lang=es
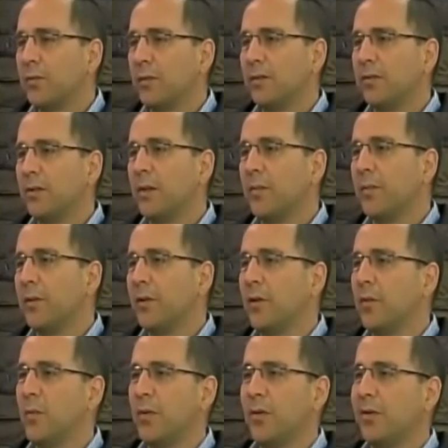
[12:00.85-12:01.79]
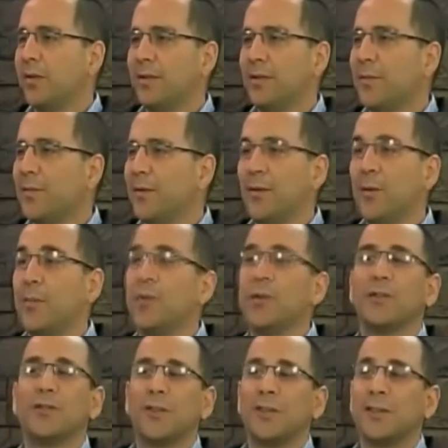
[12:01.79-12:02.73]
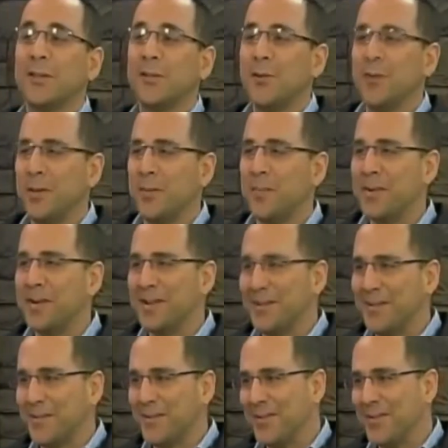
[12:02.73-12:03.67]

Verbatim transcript: persona entre de periodo de prueba y siga de periodo de prueba tres años después.